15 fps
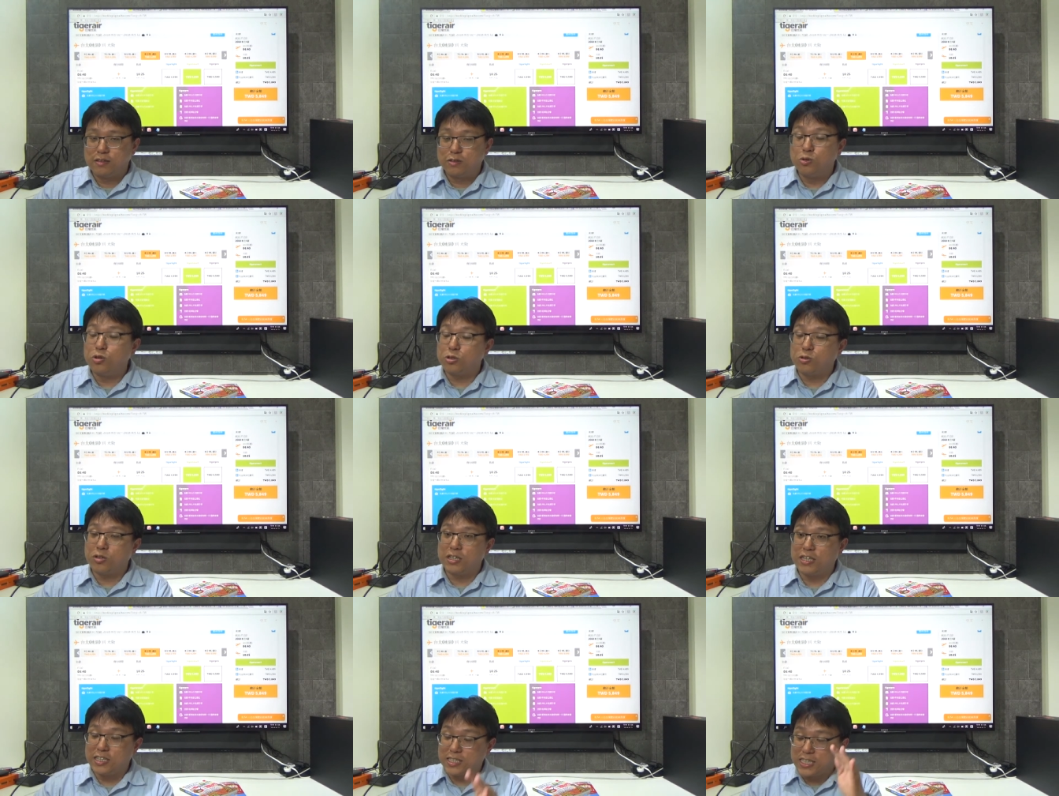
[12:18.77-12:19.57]
如果
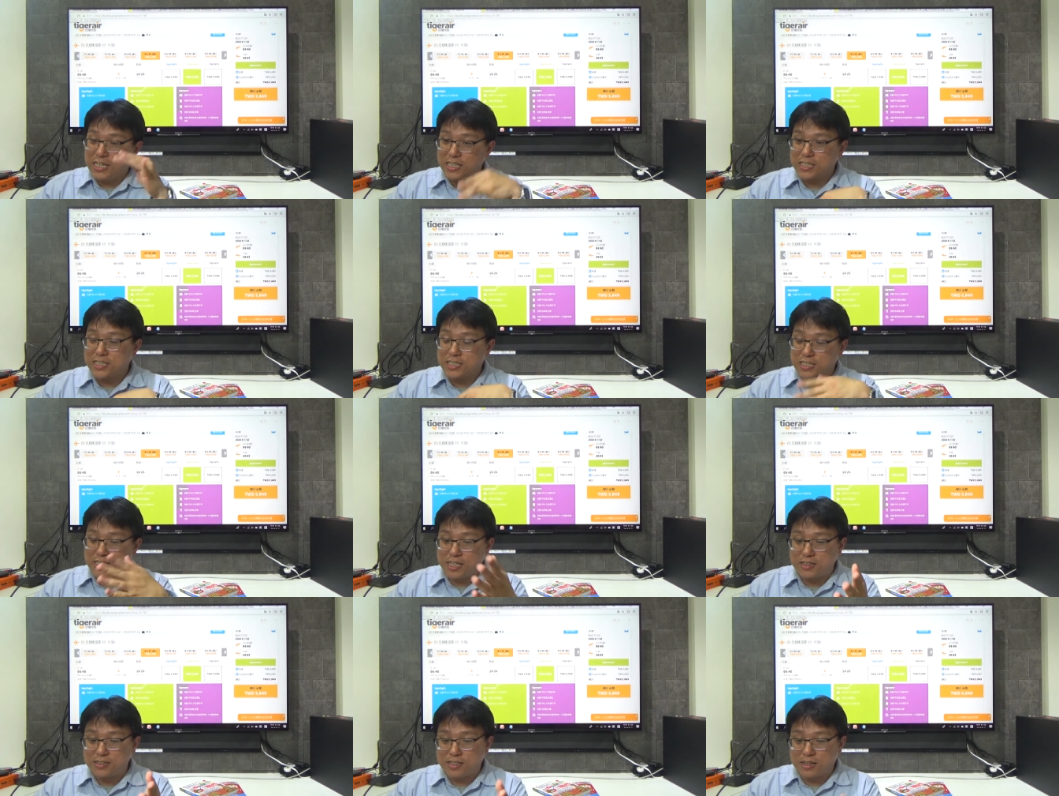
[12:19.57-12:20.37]
说以现在这个时
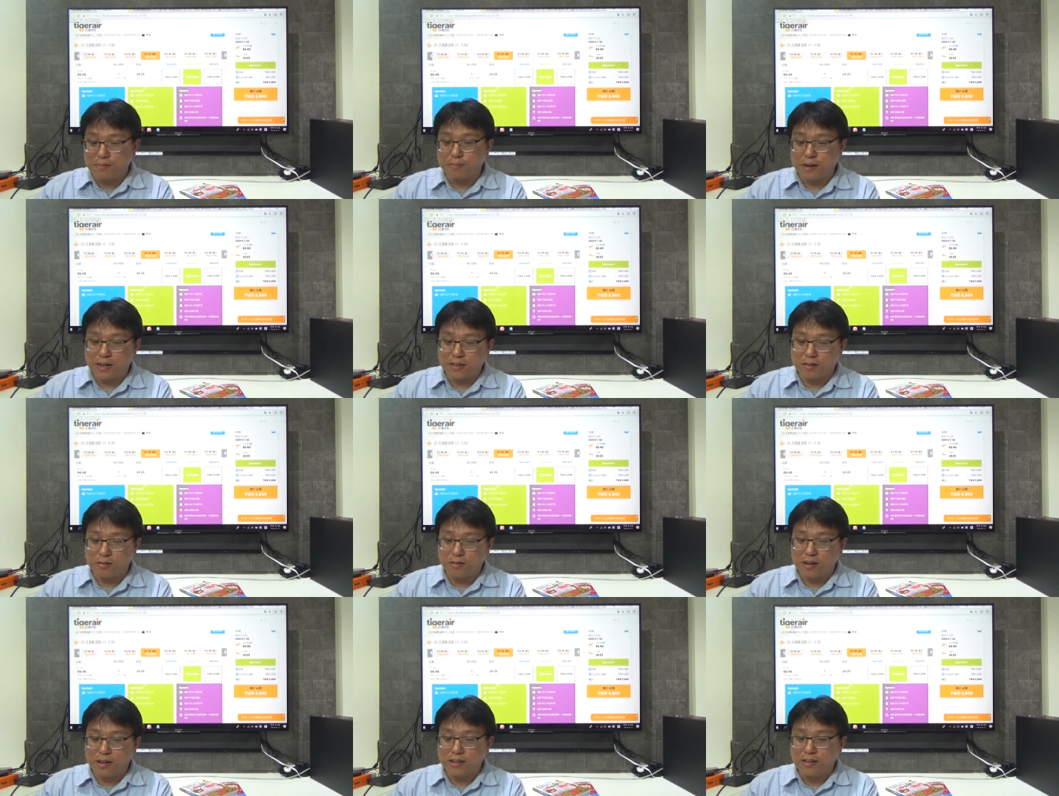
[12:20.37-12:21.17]
间点买的
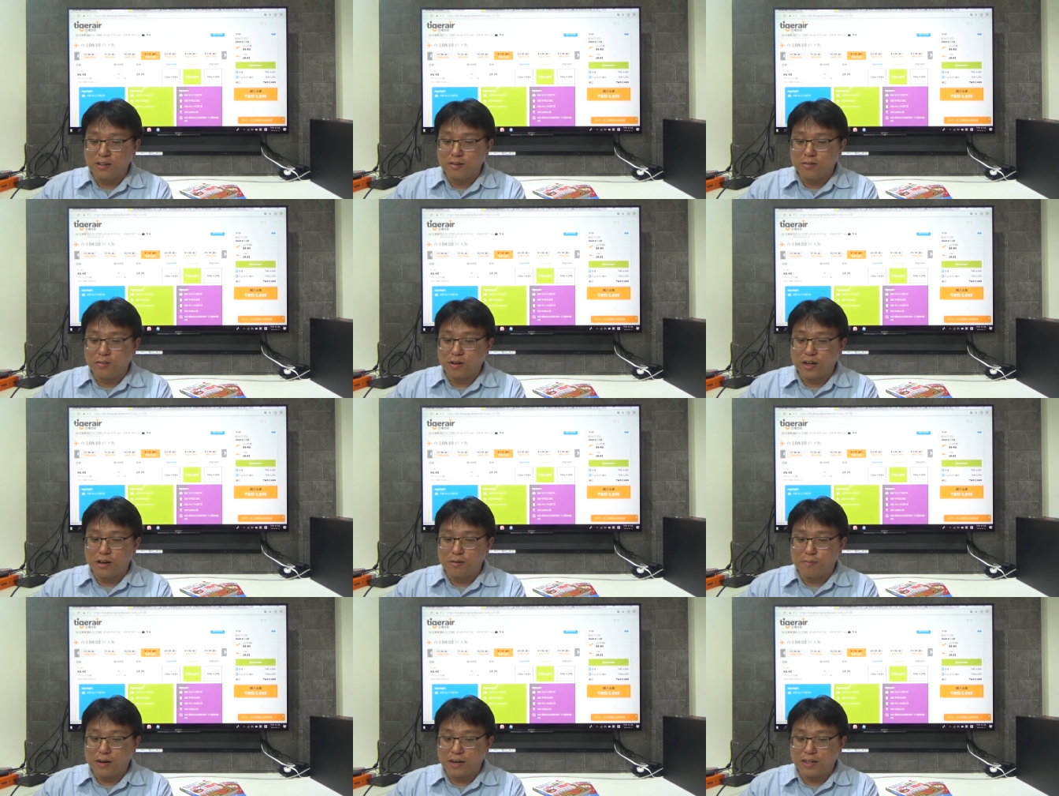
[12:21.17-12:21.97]
话，我
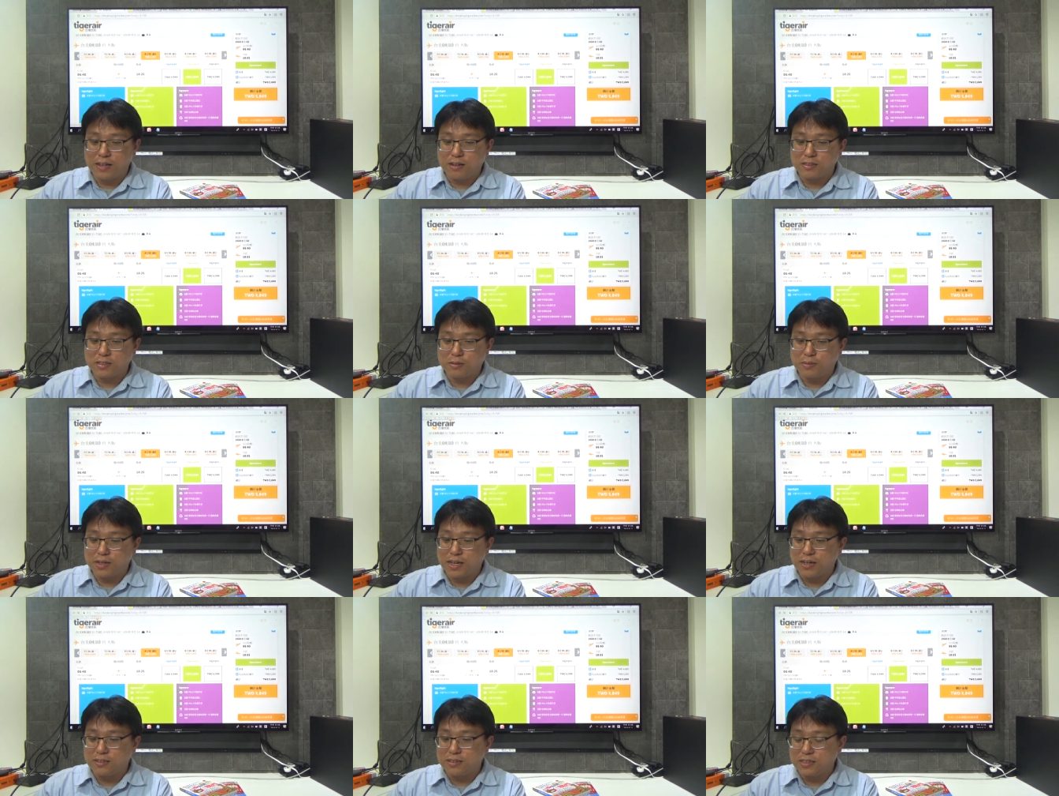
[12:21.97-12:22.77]
要买到什么
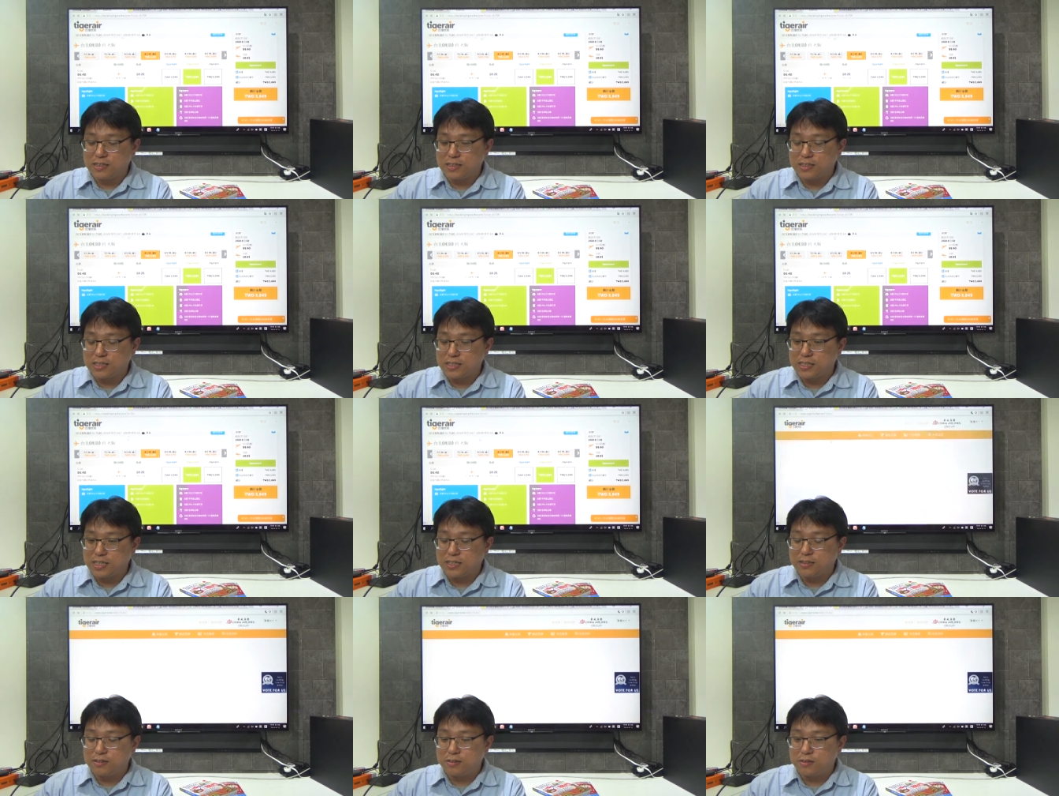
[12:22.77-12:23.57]
样的时
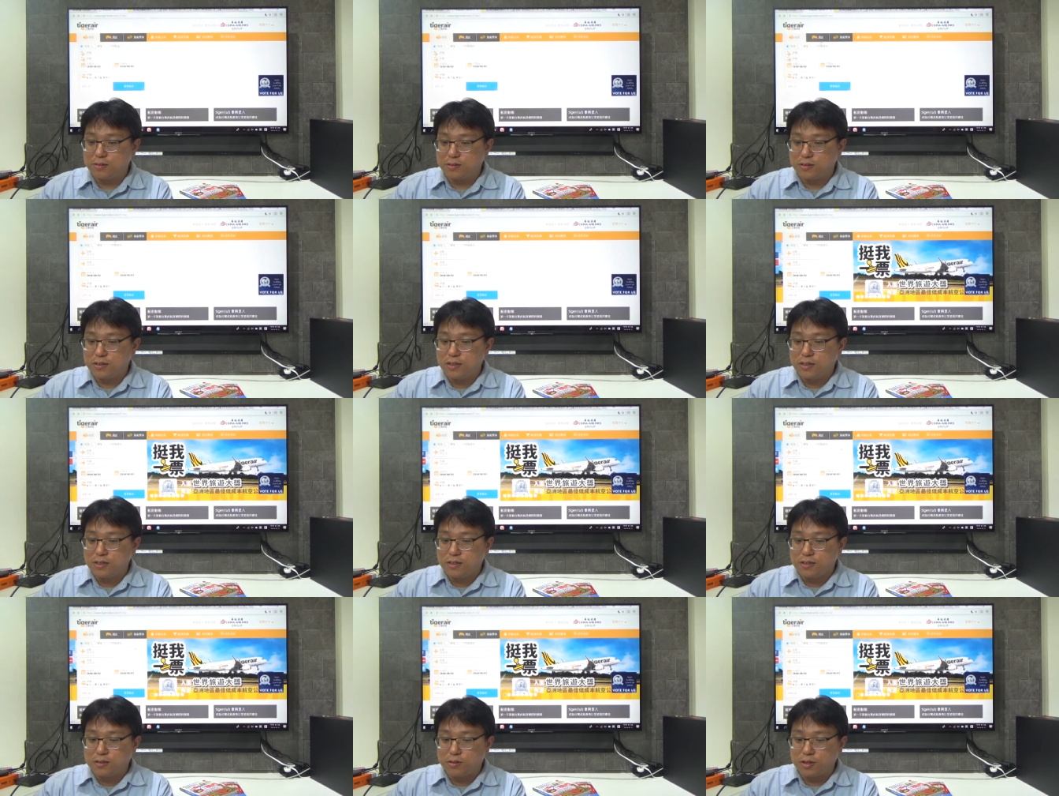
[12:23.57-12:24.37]
间
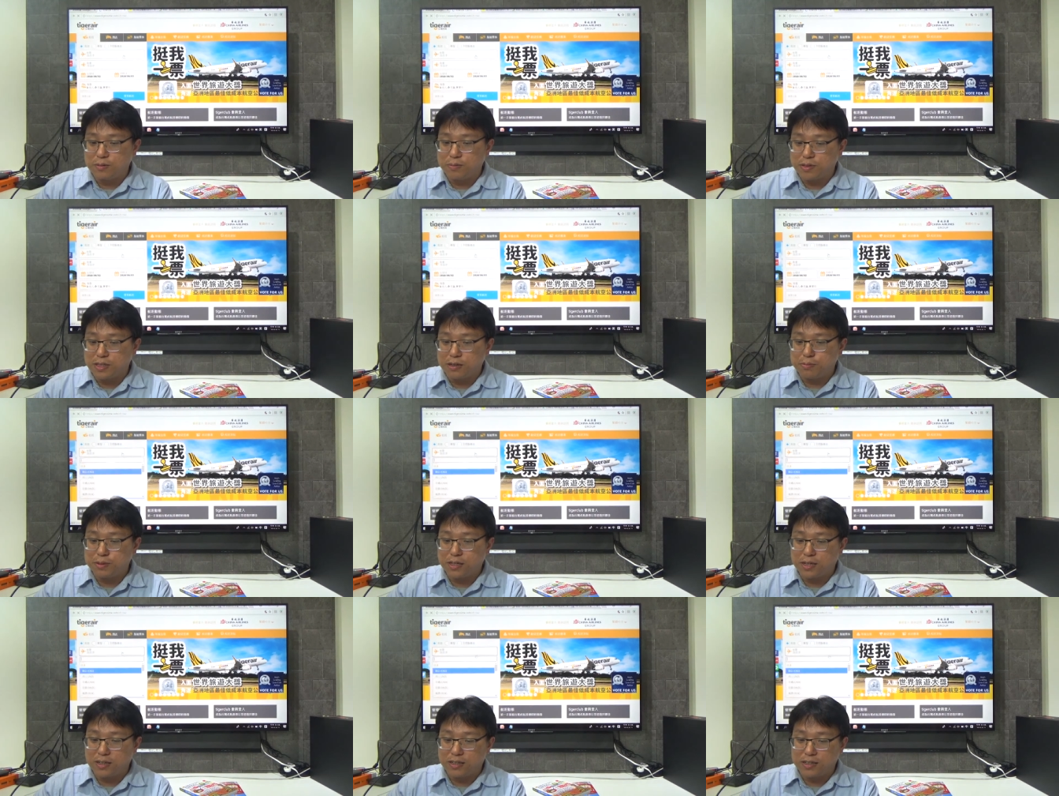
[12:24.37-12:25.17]
会比较
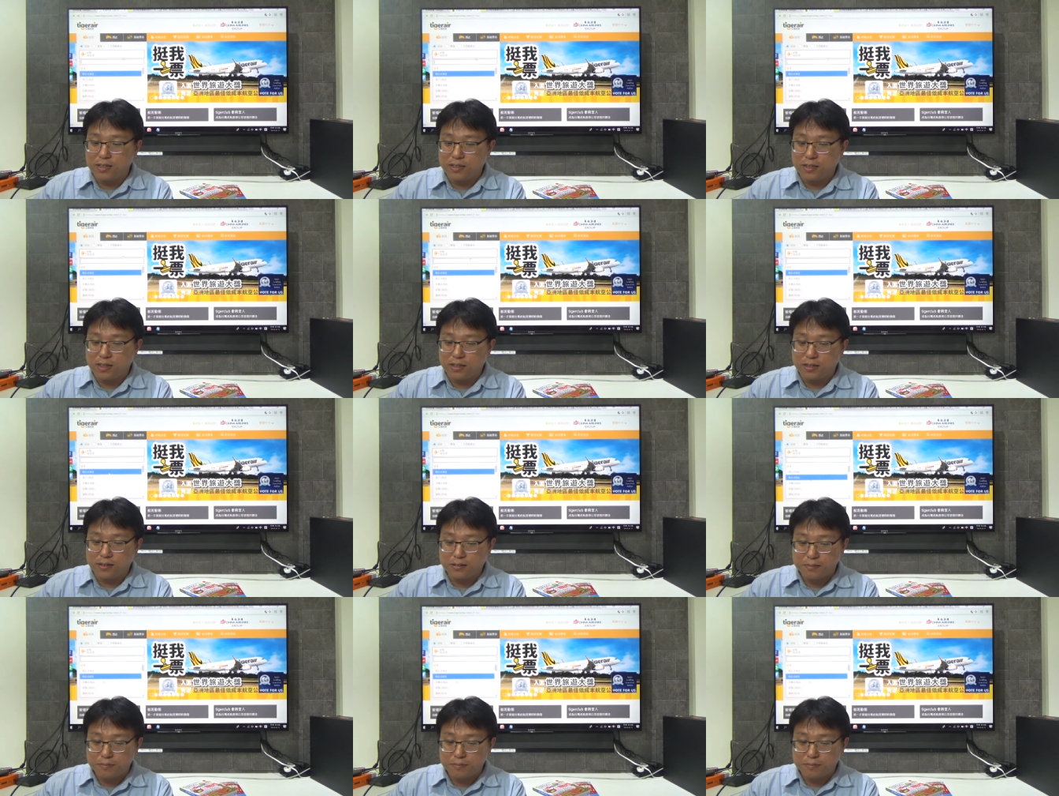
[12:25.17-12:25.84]
便宜一点呢？